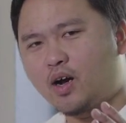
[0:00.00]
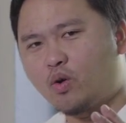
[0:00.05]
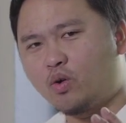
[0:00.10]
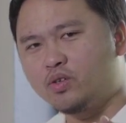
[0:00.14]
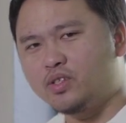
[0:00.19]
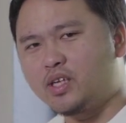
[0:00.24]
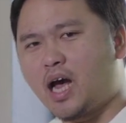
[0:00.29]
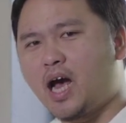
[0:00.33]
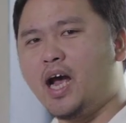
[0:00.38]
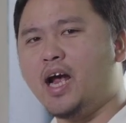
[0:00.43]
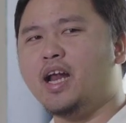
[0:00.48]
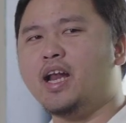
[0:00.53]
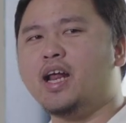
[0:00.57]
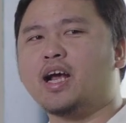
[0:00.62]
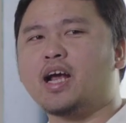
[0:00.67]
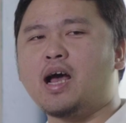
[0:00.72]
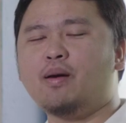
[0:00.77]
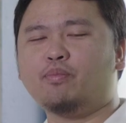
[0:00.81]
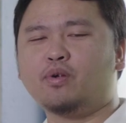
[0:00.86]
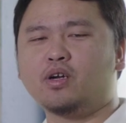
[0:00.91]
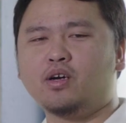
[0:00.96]
คนไทยนะ
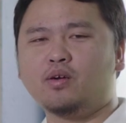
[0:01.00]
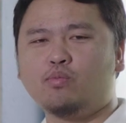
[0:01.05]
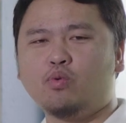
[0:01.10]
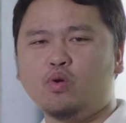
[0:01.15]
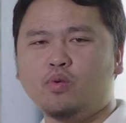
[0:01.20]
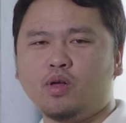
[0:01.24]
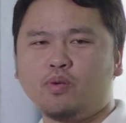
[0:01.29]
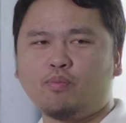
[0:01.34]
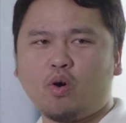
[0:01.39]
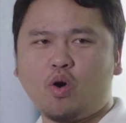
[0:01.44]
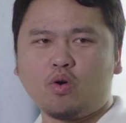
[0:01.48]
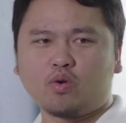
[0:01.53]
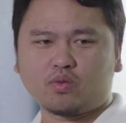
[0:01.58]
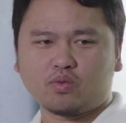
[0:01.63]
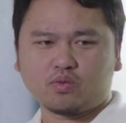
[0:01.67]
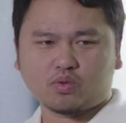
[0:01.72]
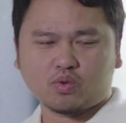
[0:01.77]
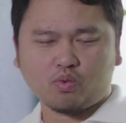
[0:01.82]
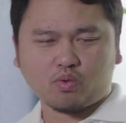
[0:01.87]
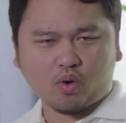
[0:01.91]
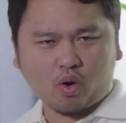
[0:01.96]
ครับ หรือผู้บริโภค
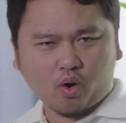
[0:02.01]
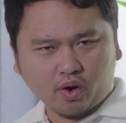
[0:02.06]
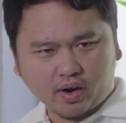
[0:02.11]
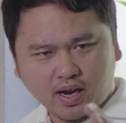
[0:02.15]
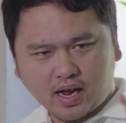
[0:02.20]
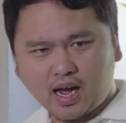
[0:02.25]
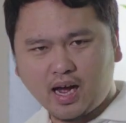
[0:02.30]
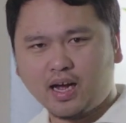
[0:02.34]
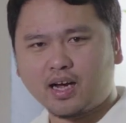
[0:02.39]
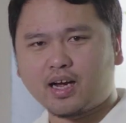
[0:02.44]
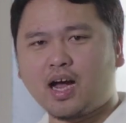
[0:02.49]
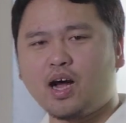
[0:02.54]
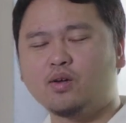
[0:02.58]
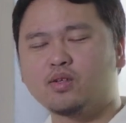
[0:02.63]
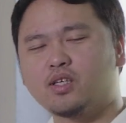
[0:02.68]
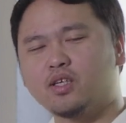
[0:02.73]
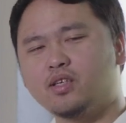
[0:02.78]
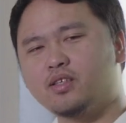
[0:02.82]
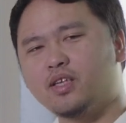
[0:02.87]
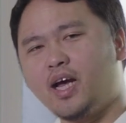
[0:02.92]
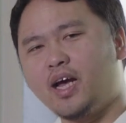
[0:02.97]
ทุกคนนะฮะเข้า
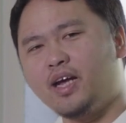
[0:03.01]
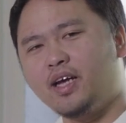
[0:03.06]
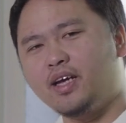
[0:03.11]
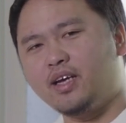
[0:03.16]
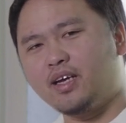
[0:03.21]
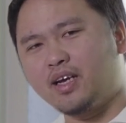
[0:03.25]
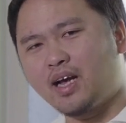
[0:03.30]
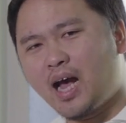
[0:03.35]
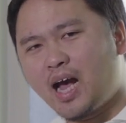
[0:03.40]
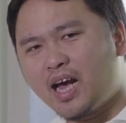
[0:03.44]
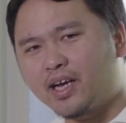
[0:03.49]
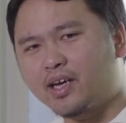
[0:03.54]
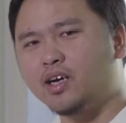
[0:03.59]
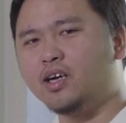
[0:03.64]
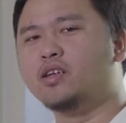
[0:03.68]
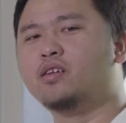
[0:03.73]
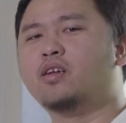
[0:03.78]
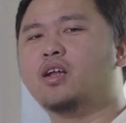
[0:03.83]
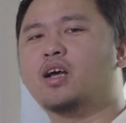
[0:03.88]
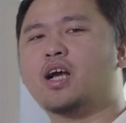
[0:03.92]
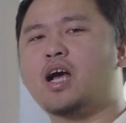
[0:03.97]
ถึงได้ง่าย
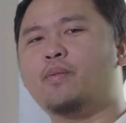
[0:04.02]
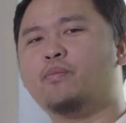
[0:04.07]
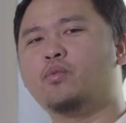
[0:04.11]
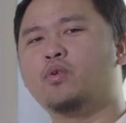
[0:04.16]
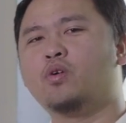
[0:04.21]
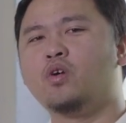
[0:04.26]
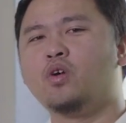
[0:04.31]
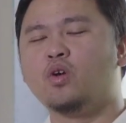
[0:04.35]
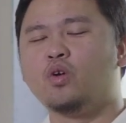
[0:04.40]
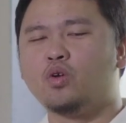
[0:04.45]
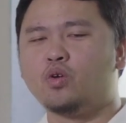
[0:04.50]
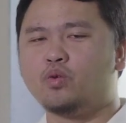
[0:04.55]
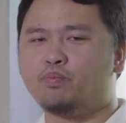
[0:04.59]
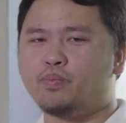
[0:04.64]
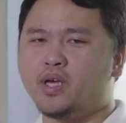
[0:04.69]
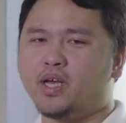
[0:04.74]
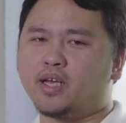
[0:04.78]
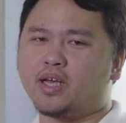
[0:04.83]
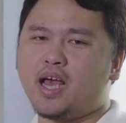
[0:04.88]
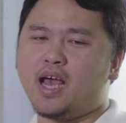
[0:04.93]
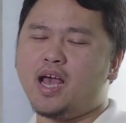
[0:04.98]
ขึ้นนะครับ
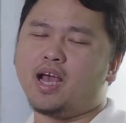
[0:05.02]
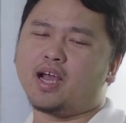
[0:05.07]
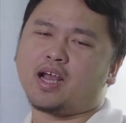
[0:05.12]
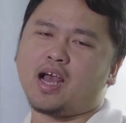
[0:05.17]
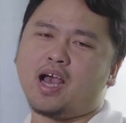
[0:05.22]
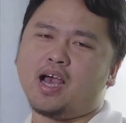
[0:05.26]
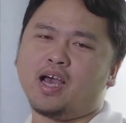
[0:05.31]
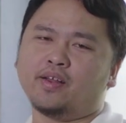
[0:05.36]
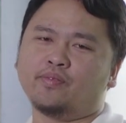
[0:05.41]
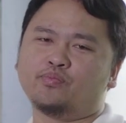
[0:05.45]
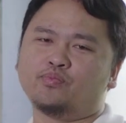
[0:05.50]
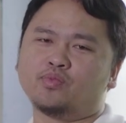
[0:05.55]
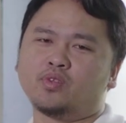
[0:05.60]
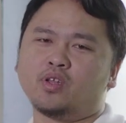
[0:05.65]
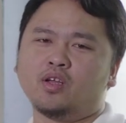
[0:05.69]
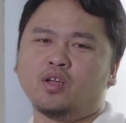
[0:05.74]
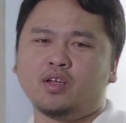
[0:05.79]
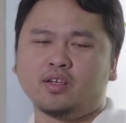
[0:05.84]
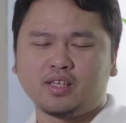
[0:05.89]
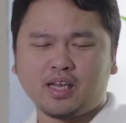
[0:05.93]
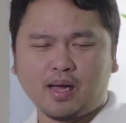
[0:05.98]
เพียงแค่การ
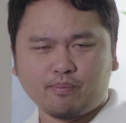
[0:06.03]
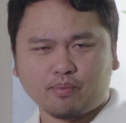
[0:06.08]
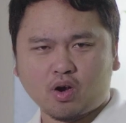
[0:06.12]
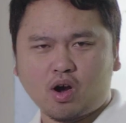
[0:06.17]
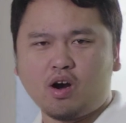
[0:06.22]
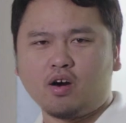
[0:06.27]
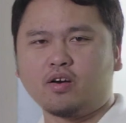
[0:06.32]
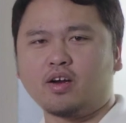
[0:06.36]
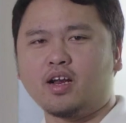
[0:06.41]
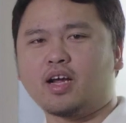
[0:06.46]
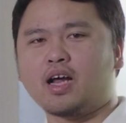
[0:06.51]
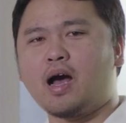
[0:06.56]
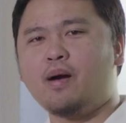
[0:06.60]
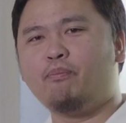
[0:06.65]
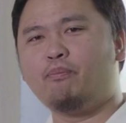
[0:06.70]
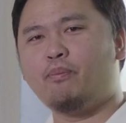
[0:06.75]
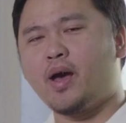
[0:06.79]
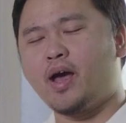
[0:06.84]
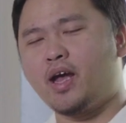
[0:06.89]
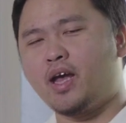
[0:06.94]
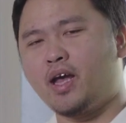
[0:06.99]
นำกล่องนะครับ
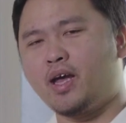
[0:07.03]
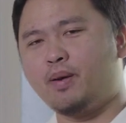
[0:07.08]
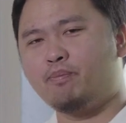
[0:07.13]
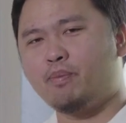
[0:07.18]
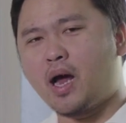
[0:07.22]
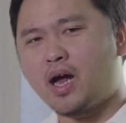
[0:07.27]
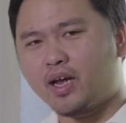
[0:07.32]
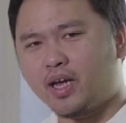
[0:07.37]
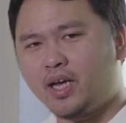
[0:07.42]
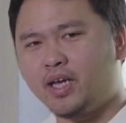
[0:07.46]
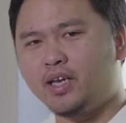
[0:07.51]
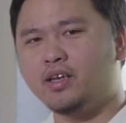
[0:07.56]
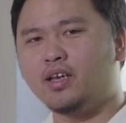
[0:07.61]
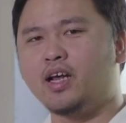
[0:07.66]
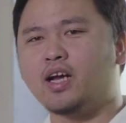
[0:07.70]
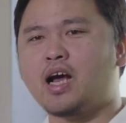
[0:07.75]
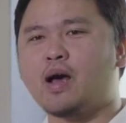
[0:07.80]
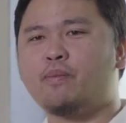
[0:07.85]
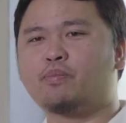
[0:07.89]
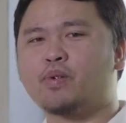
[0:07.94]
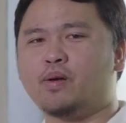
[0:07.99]
ไปปลั๊กอิน
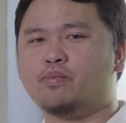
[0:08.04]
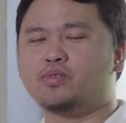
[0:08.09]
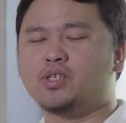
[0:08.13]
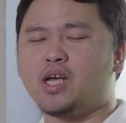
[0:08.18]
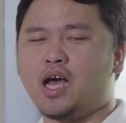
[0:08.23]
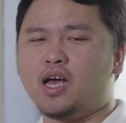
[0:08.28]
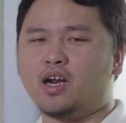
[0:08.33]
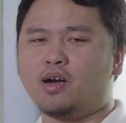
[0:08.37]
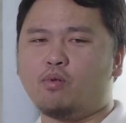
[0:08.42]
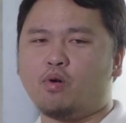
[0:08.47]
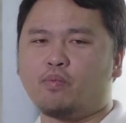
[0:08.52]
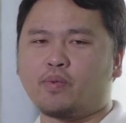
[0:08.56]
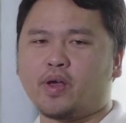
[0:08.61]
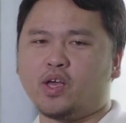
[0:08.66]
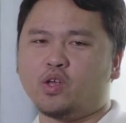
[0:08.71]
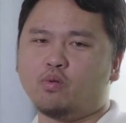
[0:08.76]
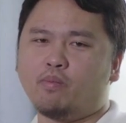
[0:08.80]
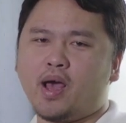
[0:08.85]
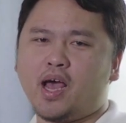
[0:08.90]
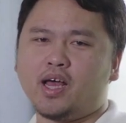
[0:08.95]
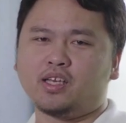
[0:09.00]
นะครับกับจานระบบ
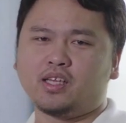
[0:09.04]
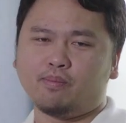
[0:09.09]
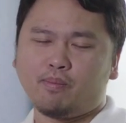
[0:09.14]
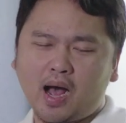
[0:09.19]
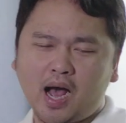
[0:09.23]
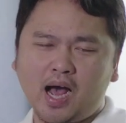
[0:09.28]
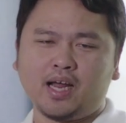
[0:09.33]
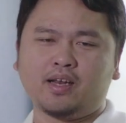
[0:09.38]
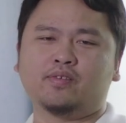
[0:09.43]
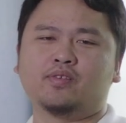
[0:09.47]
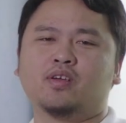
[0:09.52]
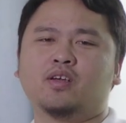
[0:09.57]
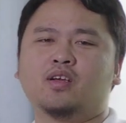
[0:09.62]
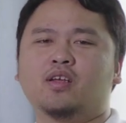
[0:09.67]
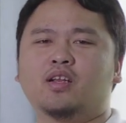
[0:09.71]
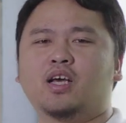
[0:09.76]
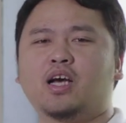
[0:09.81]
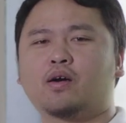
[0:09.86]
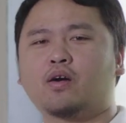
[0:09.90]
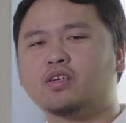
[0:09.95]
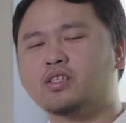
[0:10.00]
KU Band ที่บ้าน
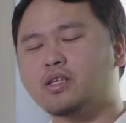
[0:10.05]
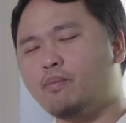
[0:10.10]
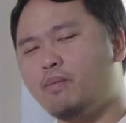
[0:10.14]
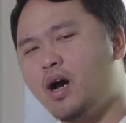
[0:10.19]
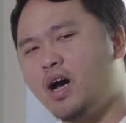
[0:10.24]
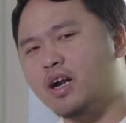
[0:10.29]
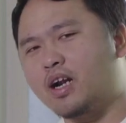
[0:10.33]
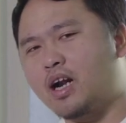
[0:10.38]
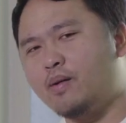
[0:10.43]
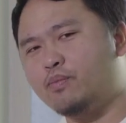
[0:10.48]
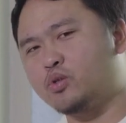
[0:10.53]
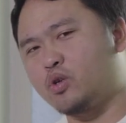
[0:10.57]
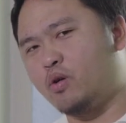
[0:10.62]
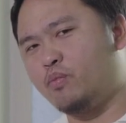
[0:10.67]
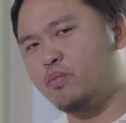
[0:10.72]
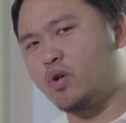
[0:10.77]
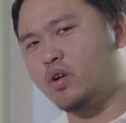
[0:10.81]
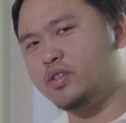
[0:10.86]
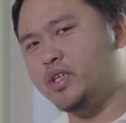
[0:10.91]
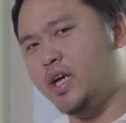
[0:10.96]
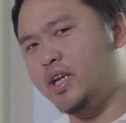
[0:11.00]
นะก็สามารถรับชม
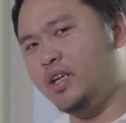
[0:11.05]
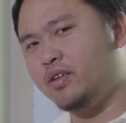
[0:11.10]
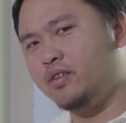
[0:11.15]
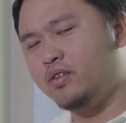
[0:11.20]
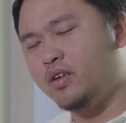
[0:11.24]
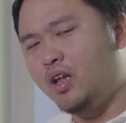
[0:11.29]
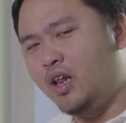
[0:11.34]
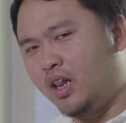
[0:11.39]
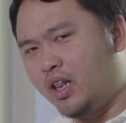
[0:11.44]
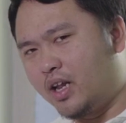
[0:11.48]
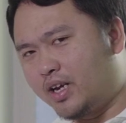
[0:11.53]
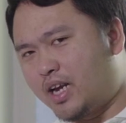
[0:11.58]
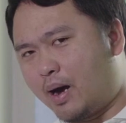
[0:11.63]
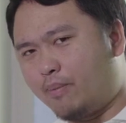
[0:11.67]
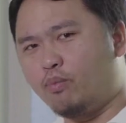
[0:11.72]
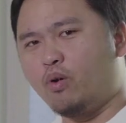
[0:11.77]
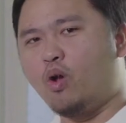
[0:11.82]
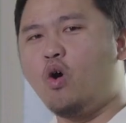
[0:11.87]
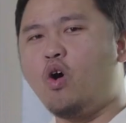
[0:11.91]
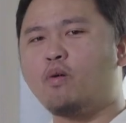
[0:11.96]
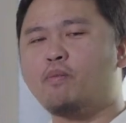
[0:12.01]
คอนเทนต์ระดั
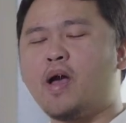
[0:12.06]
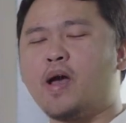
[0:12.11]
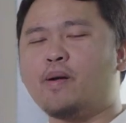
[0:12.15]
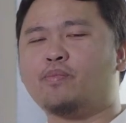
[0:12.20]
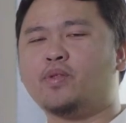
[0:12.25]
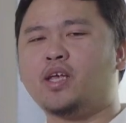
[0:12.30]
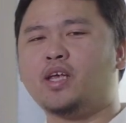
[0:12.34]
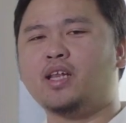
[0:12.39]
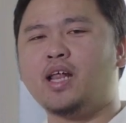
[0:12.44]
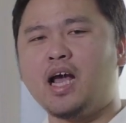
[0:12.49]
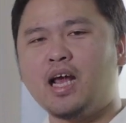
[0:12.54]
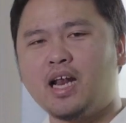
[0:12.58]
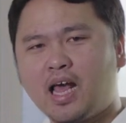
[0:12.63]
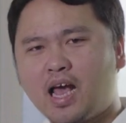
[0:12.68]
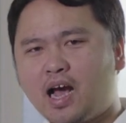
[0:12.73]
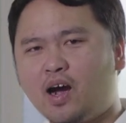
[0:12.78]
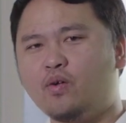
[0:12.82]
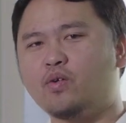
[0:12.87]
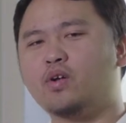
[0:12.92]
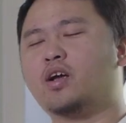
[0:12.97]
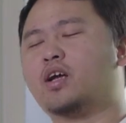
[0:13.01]
บโลกแบบนี้ได้
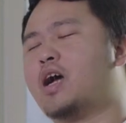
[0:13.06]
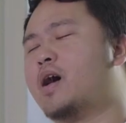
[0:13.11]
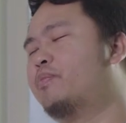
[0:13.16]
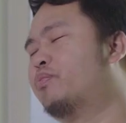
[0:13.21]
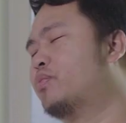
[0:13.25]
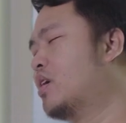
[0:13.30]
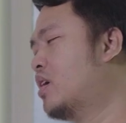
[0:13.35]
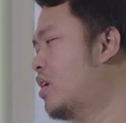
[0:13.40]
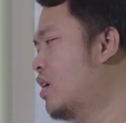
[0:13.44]
แล้วนะครับ